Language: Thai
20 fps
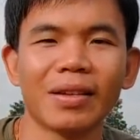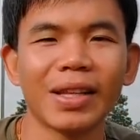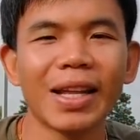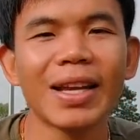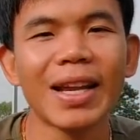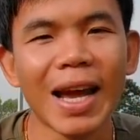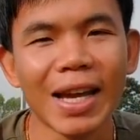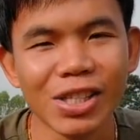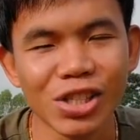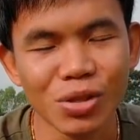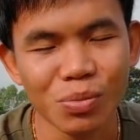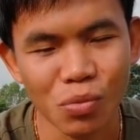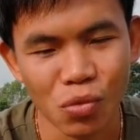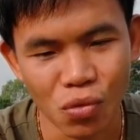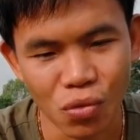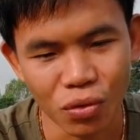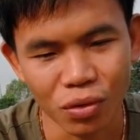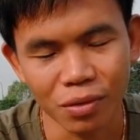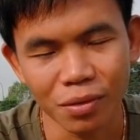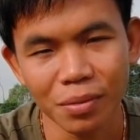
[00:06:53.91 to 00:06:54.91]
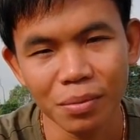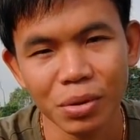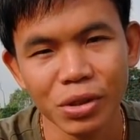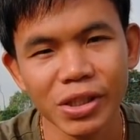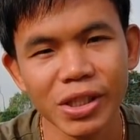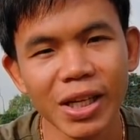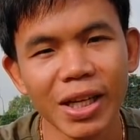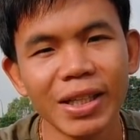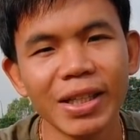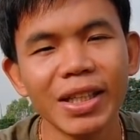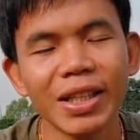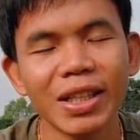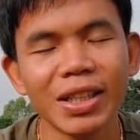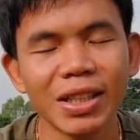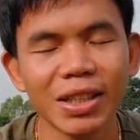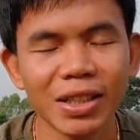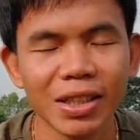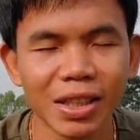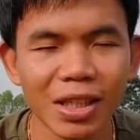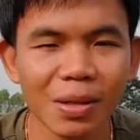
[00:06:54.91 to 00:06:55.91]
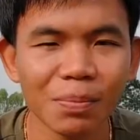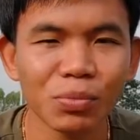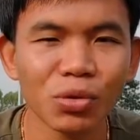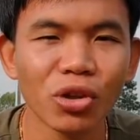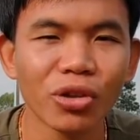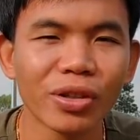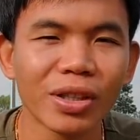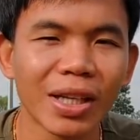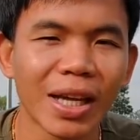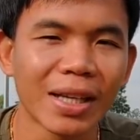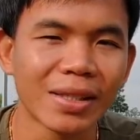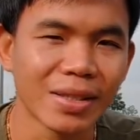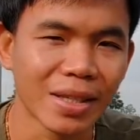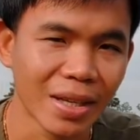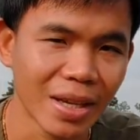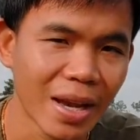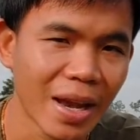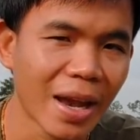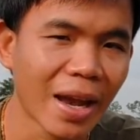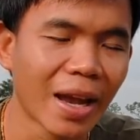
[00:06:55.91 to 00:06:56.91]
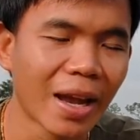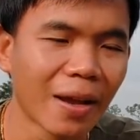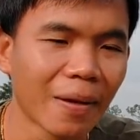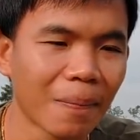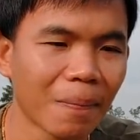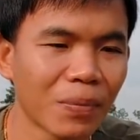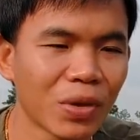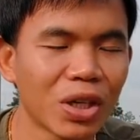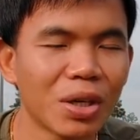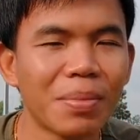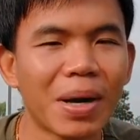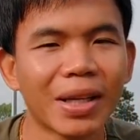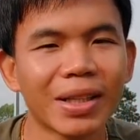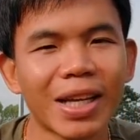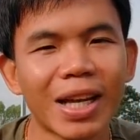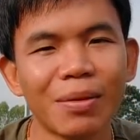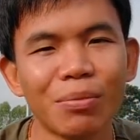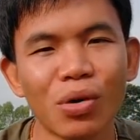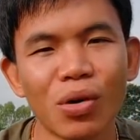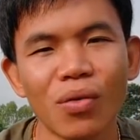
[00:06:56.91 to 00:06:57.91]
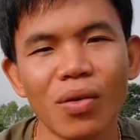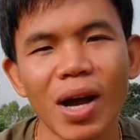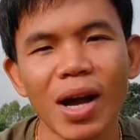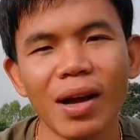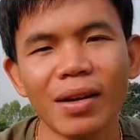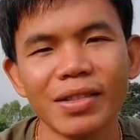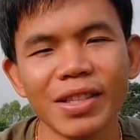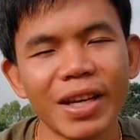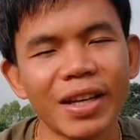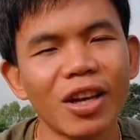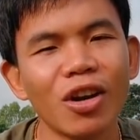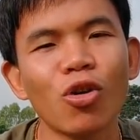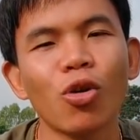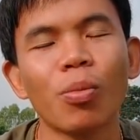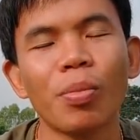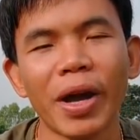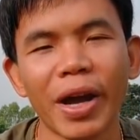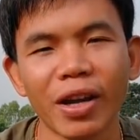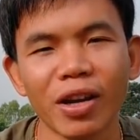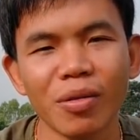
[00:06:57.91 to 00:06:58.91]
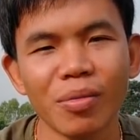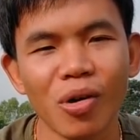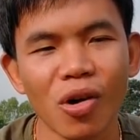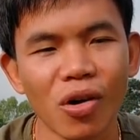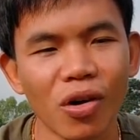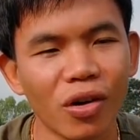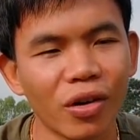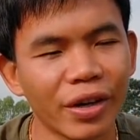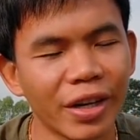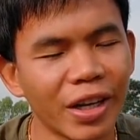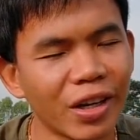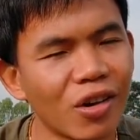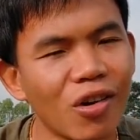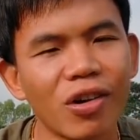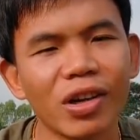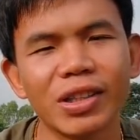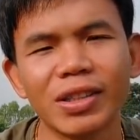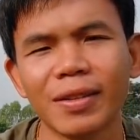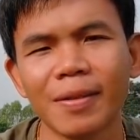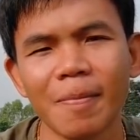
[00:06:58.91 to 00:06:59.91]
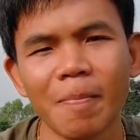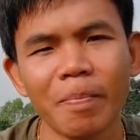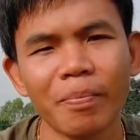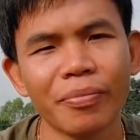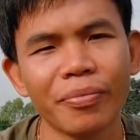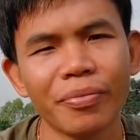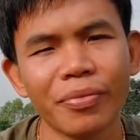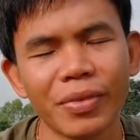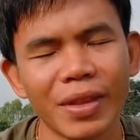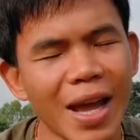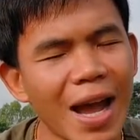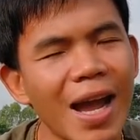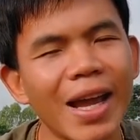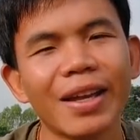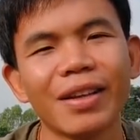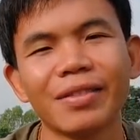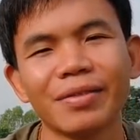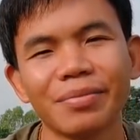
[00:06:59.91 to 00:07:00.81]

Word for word: ได้หลายชั่วโมง เพราะฉะนั้นนี่คือเริ่มต้นการใช้แอร์หรือบางท่านบอกว่าใช้แค่ 6 แผงก็พอแน่นอนได้